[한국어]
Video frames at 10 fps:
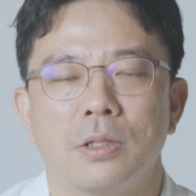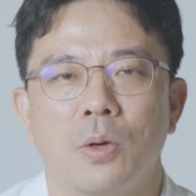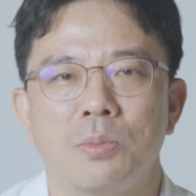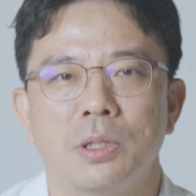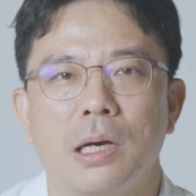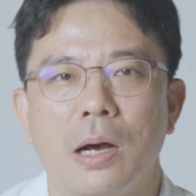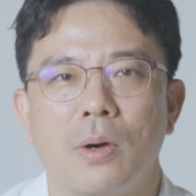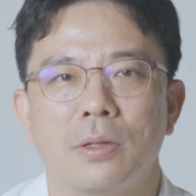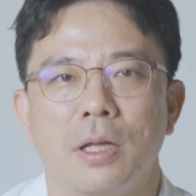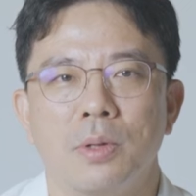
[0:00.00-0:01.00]
점차
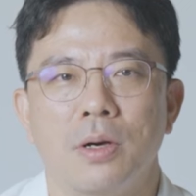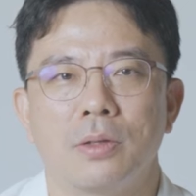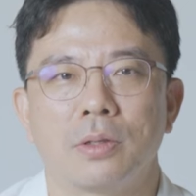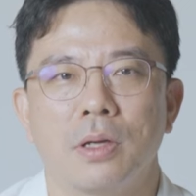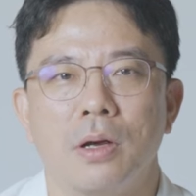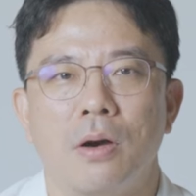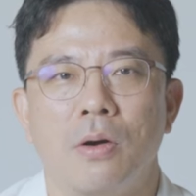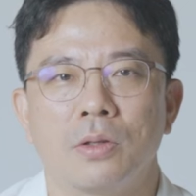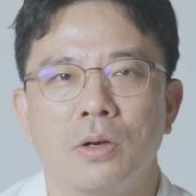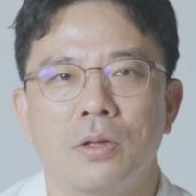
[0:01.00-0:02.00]
악화되면
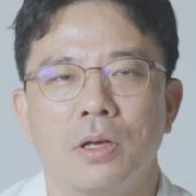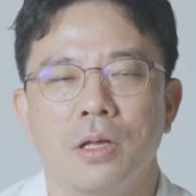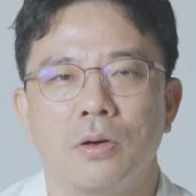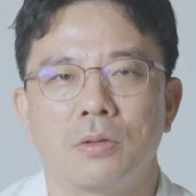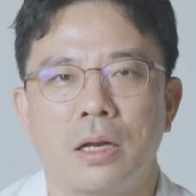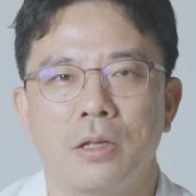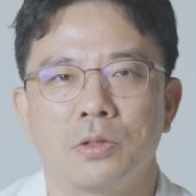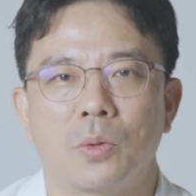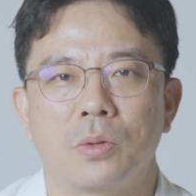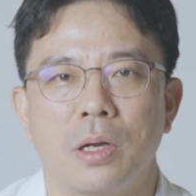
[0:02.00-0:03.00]
엉덩이에서 다리
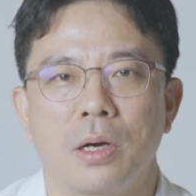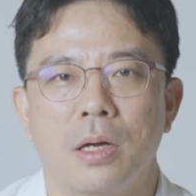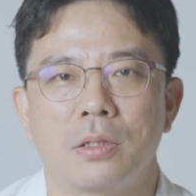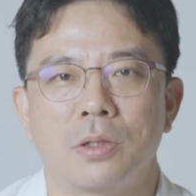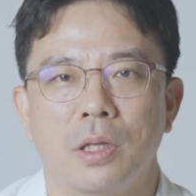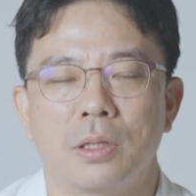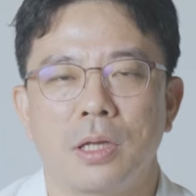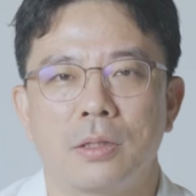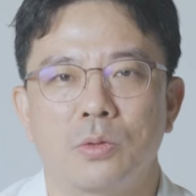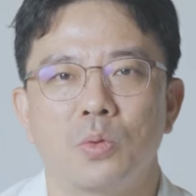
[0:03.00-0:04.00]
쪽으로 내려가는
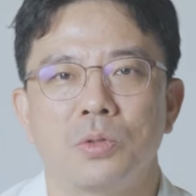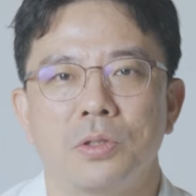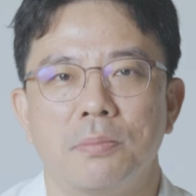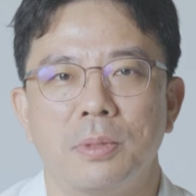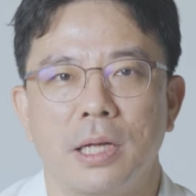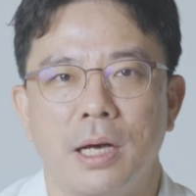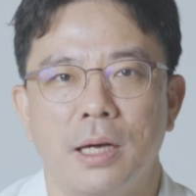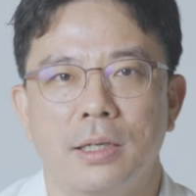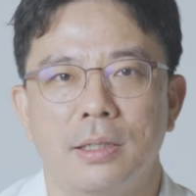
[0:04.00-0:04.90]
저릿한 통증입니다.